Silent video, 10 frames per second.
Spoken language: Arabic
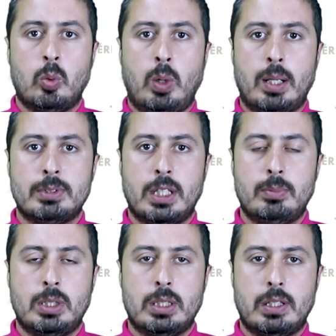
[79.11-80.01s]
ومحمد
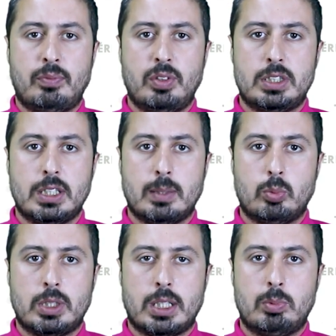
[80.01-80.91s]
أمين النفيتي
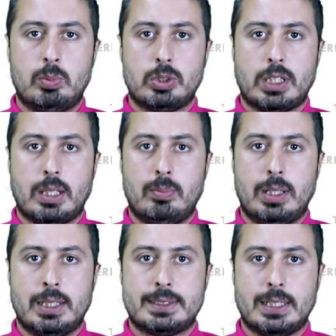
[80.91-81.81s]
كمدرب المنتخب
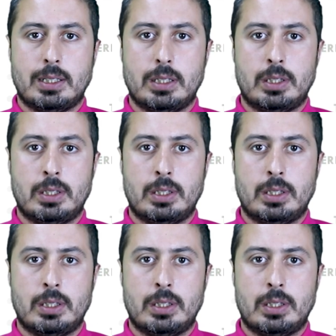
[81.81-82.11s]
الأصغر